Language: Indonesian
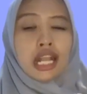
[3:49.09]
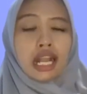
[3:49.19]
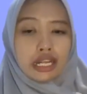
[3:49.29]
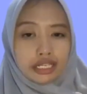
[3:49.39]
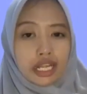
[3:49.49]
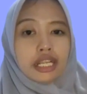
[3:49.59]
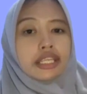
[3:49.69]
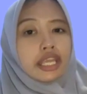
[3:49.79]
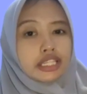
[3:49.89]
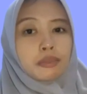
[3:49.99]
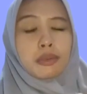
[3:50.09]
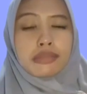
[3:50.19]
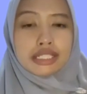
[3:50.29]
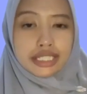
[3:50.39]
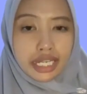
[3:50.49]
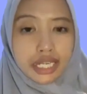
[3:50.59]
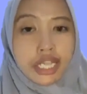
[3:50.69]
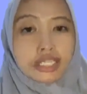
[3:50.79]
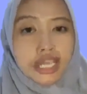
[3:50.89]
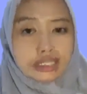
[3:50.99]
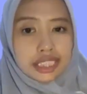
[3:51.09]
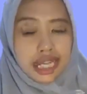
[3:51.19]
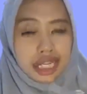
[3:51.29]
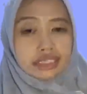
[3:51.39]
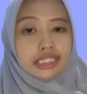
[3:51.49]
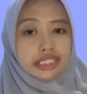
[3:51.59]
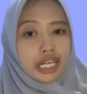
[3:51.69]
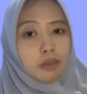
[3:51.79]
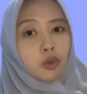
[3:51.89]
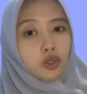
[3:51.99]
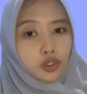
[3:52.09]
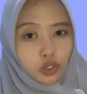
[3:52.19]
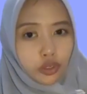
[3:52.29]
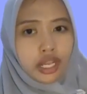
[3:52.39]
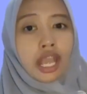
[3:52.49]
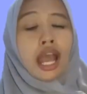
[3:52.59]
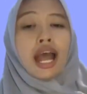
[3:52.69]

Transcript: karena kegiatan pembelajaran yang dilaksanakan secara monoton.